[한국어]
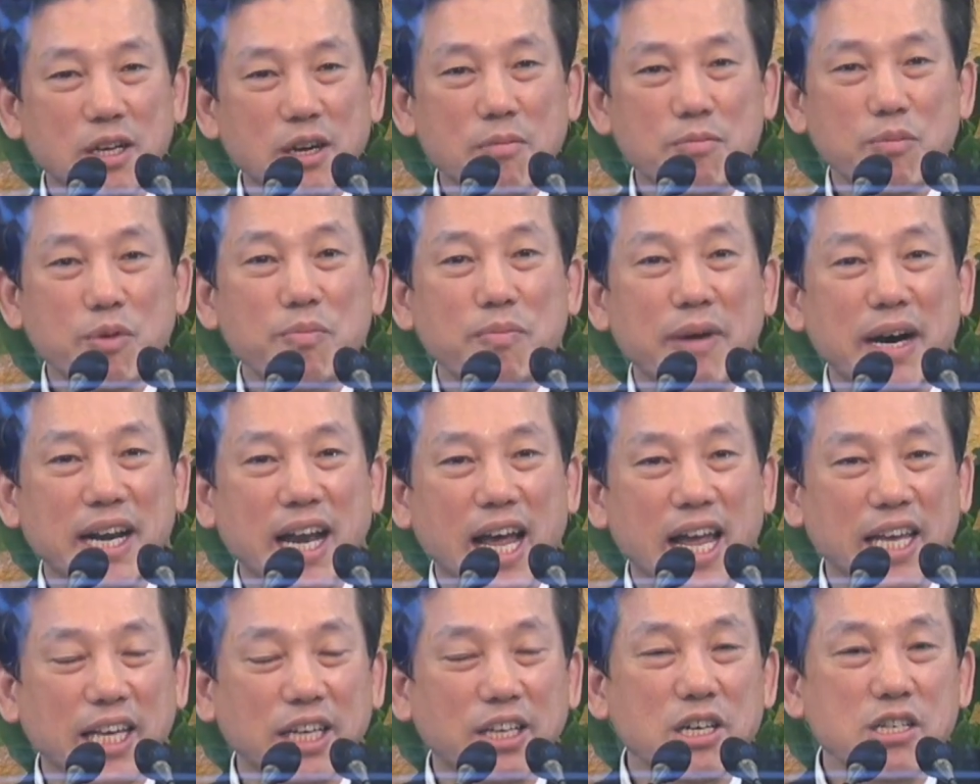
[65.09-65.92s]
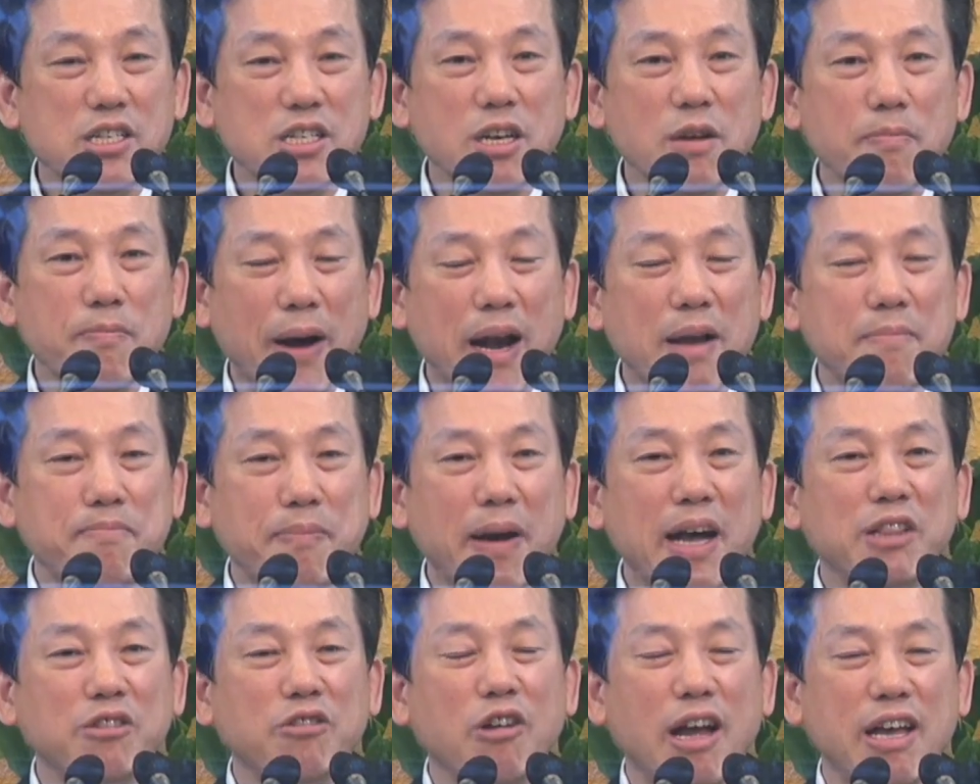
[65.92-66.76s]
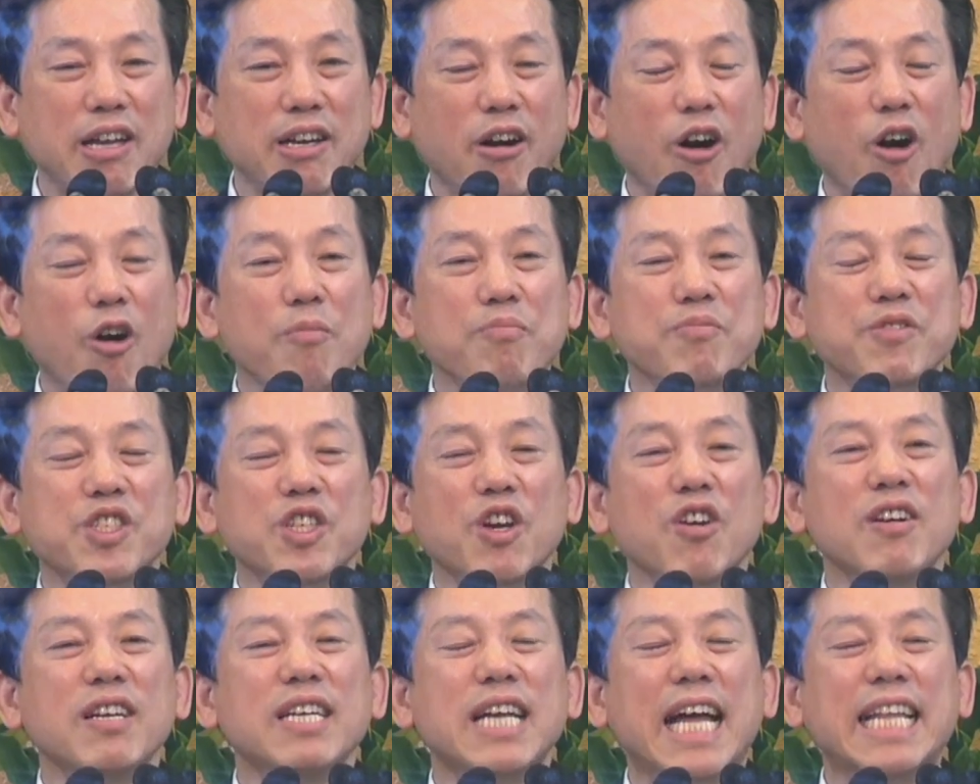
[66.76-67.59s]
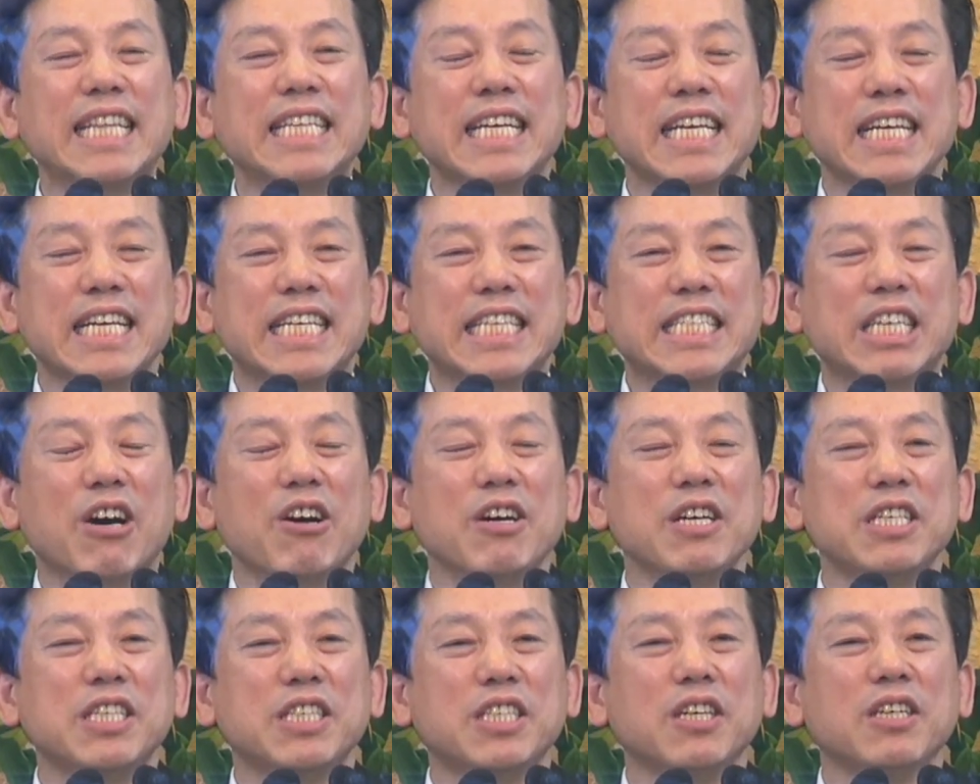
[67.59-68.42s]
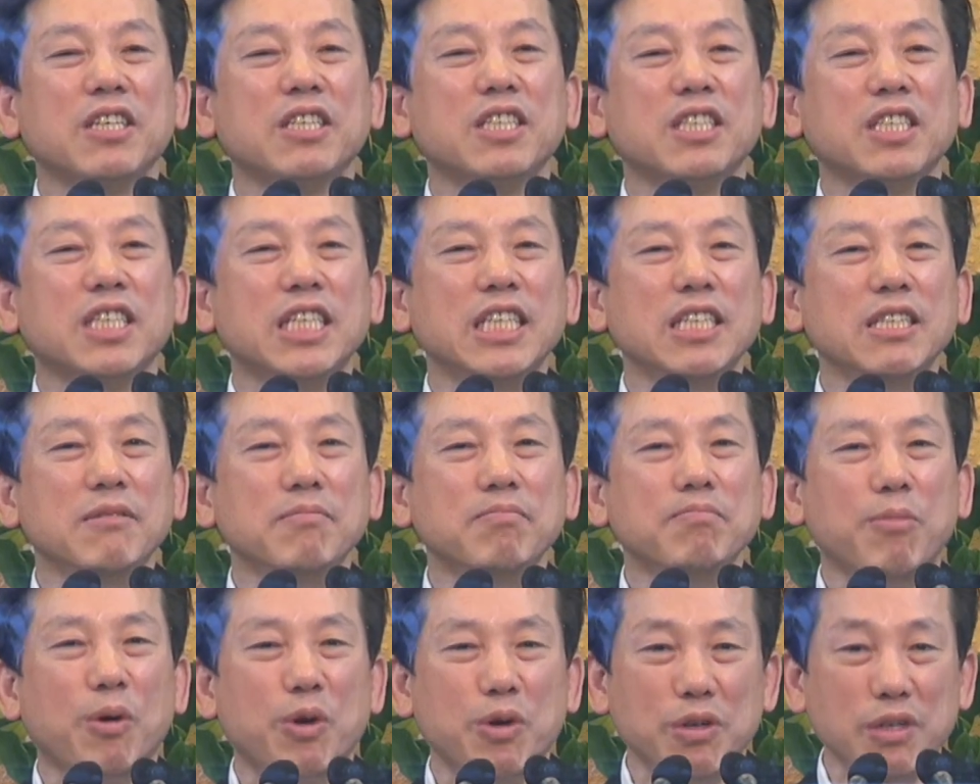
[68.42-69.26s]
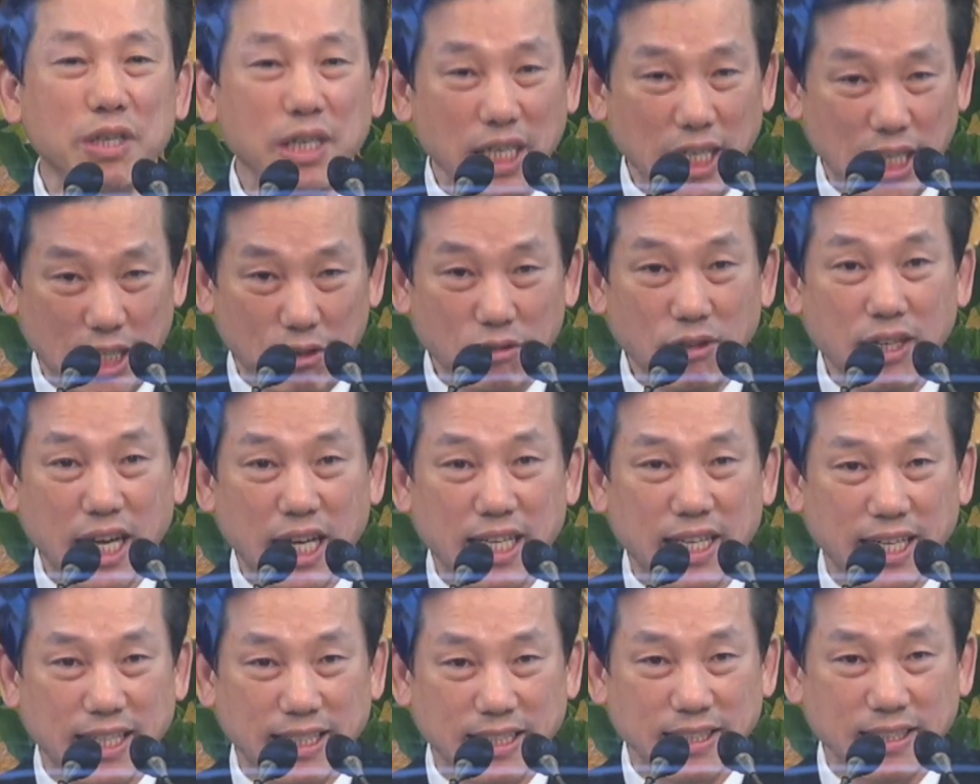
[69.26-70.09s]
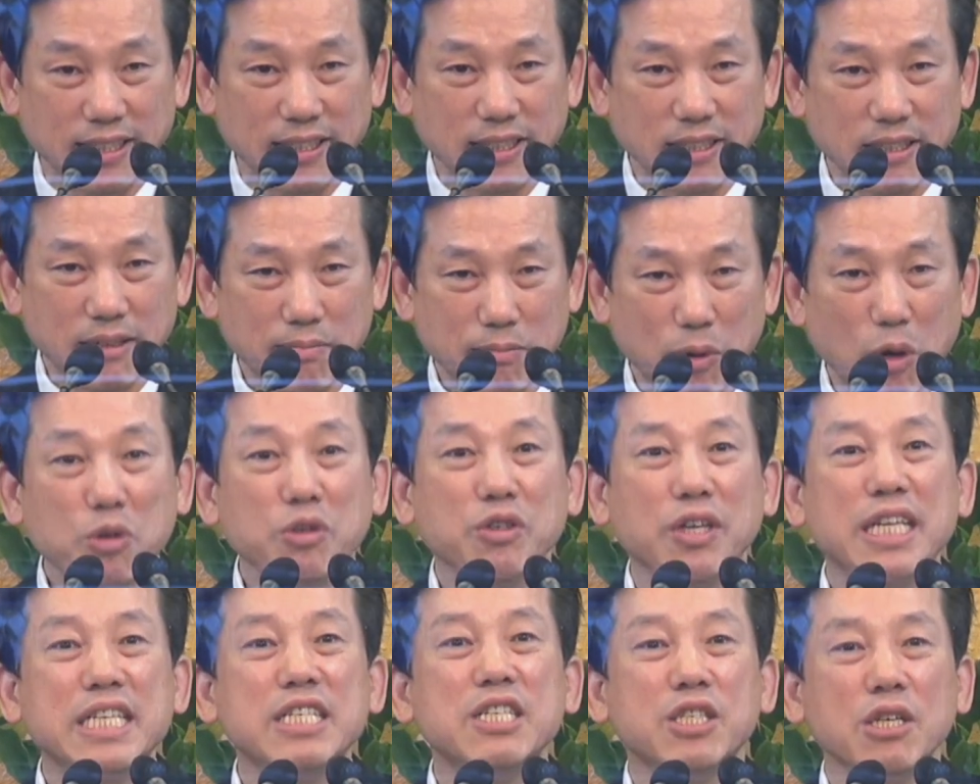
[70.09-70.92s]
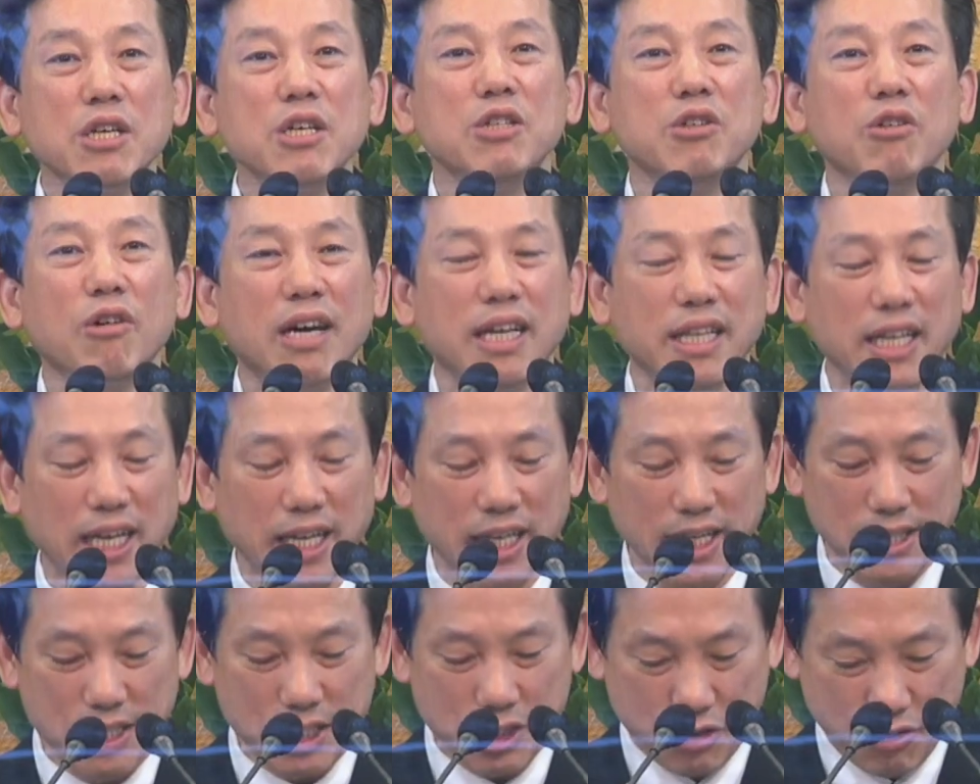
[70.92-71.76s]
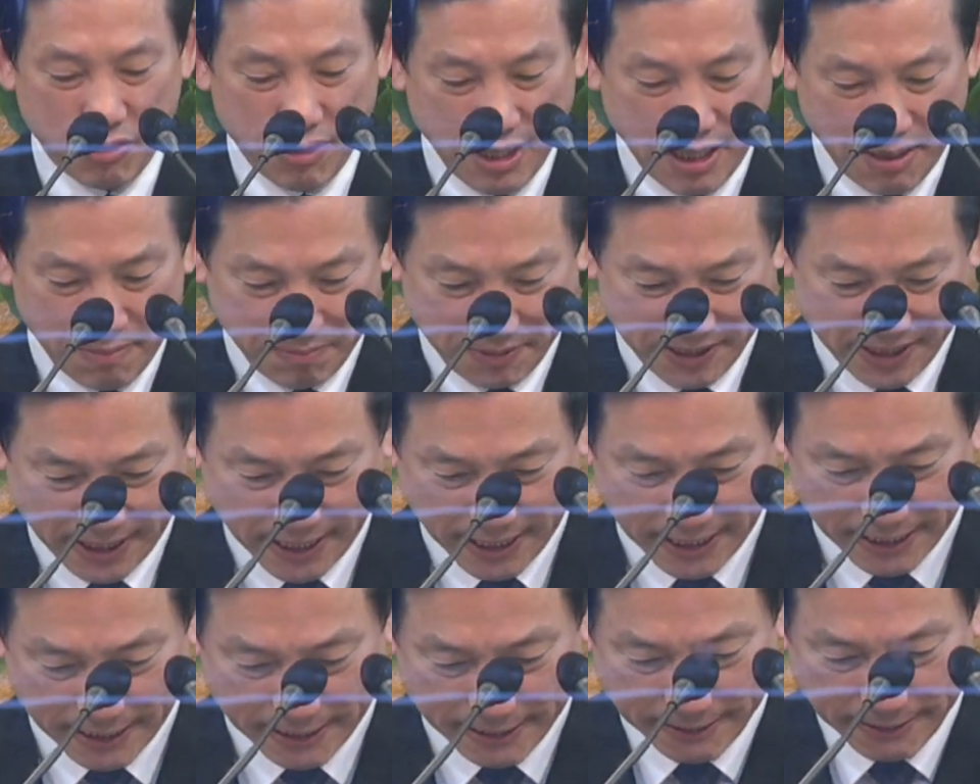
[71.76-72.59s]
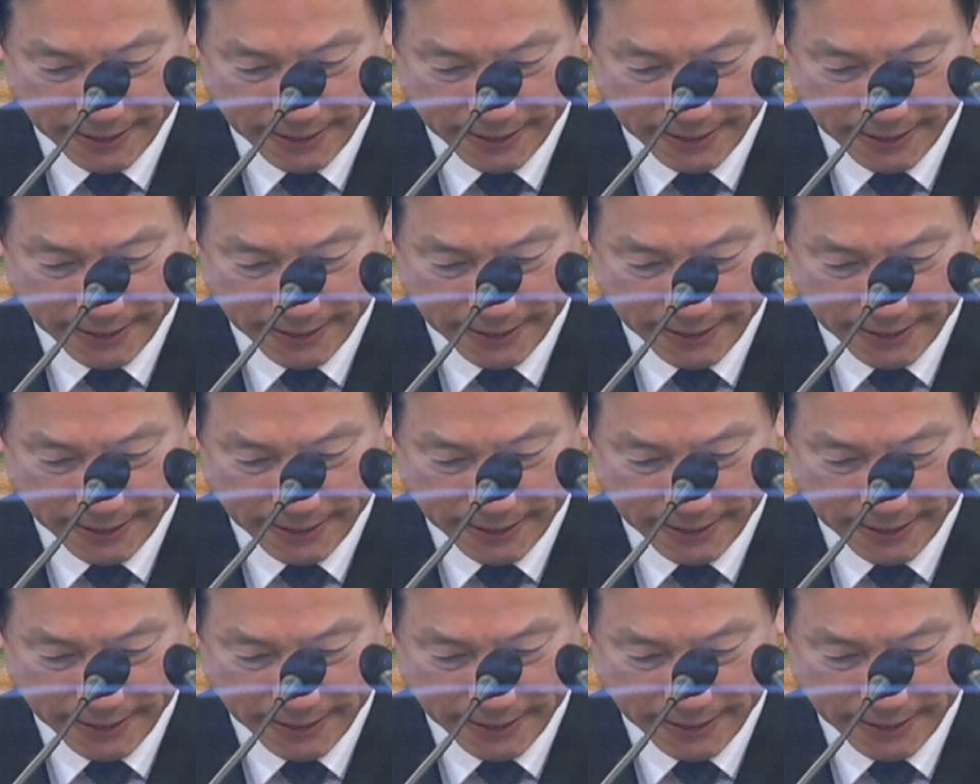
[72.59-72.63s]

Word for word: 뿐만 아니라 이것을 발판으로 하여 엄청난 영적 진보를 이루게 되는 복된 성도가 되기를 축원합니다.